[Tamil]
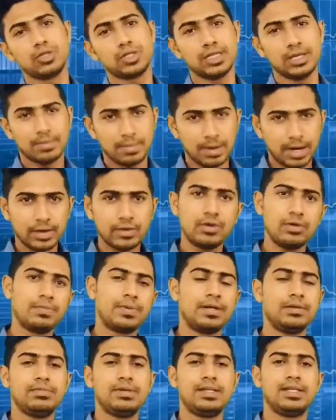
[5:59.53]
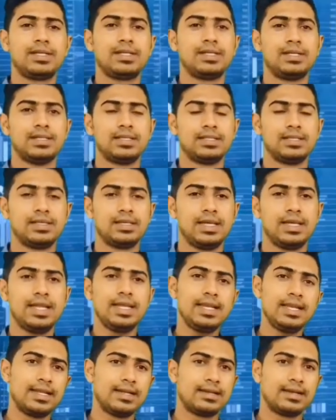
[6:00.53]
முக்கியமான ஒரு பண்பு இருக்கு
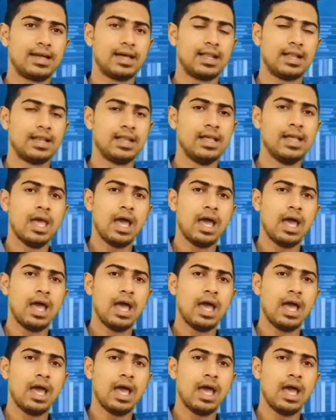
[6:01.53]
என்னென்றால்